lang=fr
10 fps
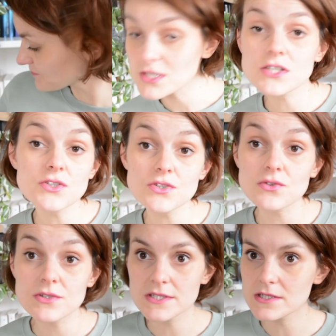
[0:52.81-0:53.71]
Est-ce que je
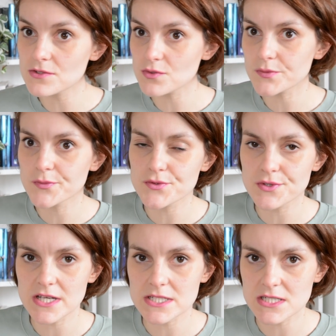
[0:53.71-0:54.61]
te dis ce que je me
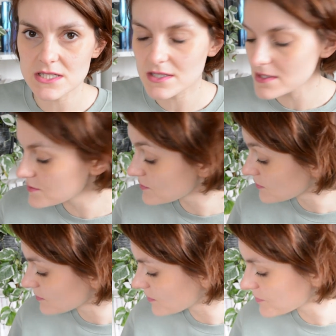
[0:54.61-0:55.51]
suis acheté, ce
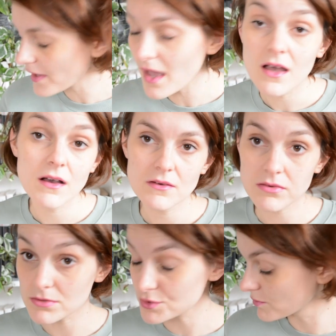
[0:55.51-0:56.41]
qu'on m'a offert
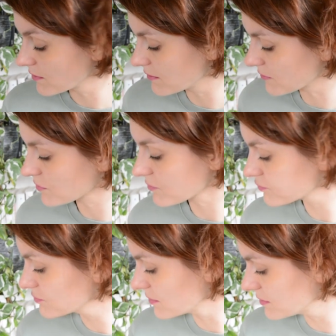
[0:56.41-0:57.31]
Franchement, on s'en
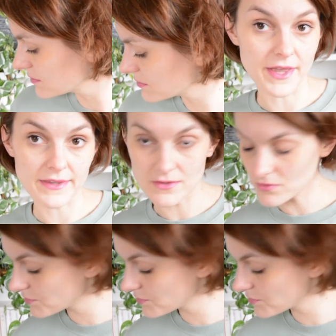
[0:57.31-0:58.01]
fout, non On a rien à